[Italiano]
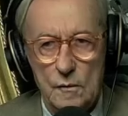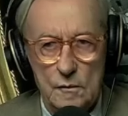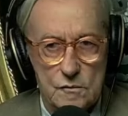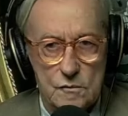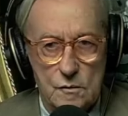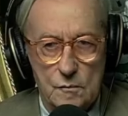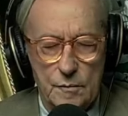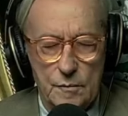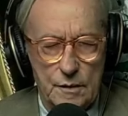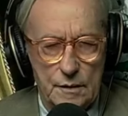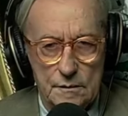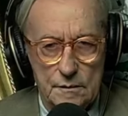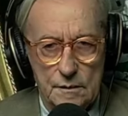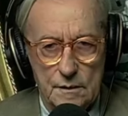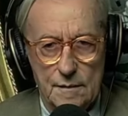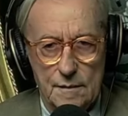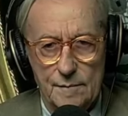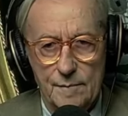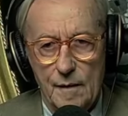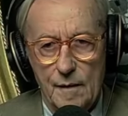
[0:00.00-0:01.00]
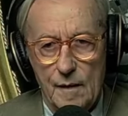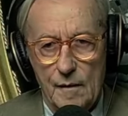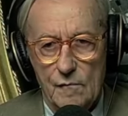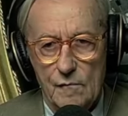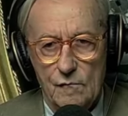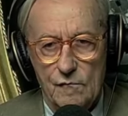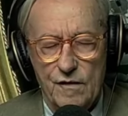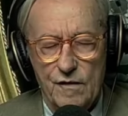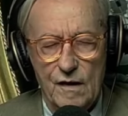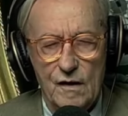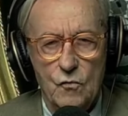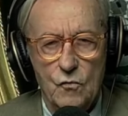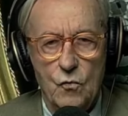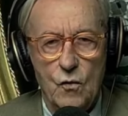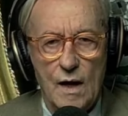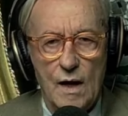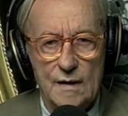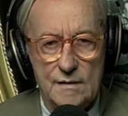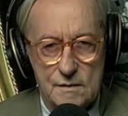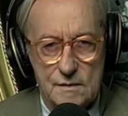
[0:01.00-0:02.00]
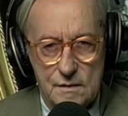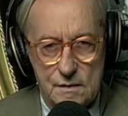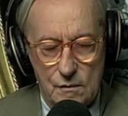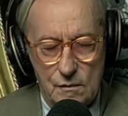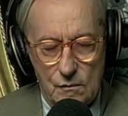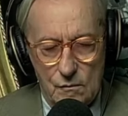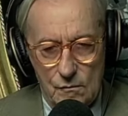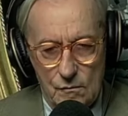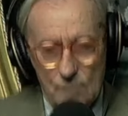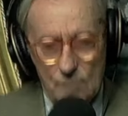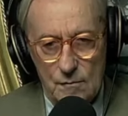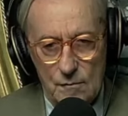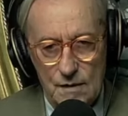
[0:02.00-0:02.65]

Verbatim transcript: quella è stupenda. Vacuazio